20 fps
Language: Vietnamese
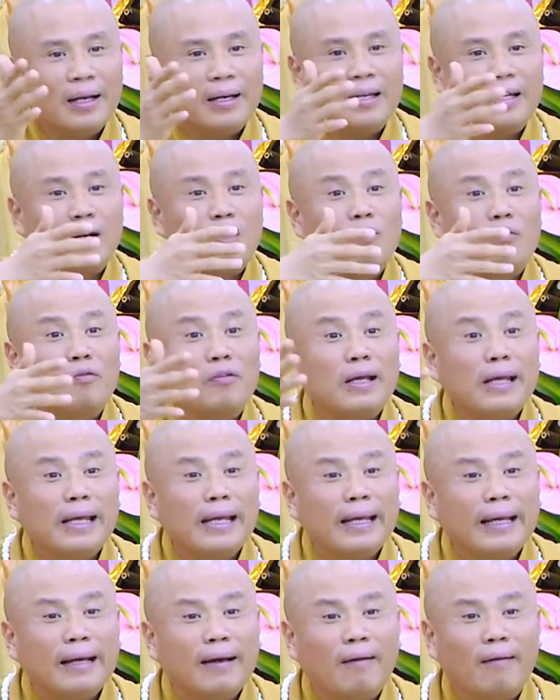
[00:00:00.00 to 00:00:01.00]
đi công
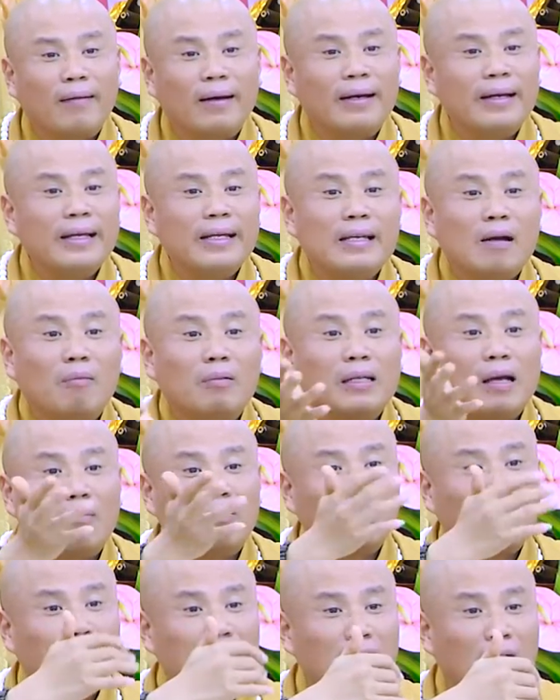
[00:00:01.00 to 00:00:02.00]
viên hoặc là đi
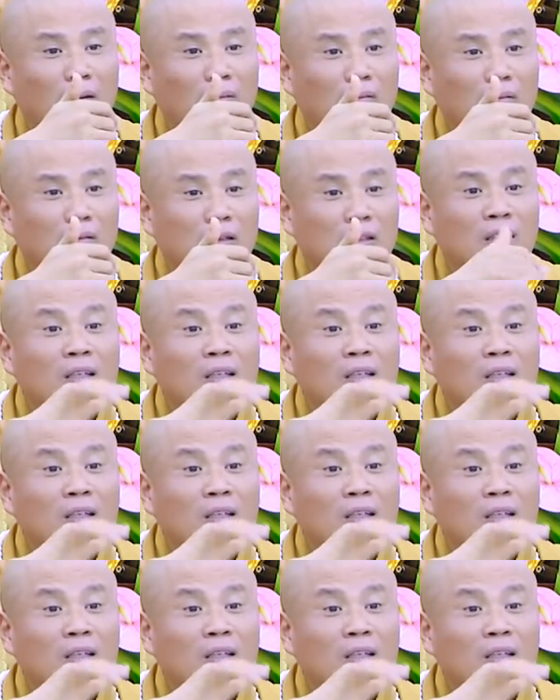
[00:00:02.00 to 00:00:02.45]
vòng.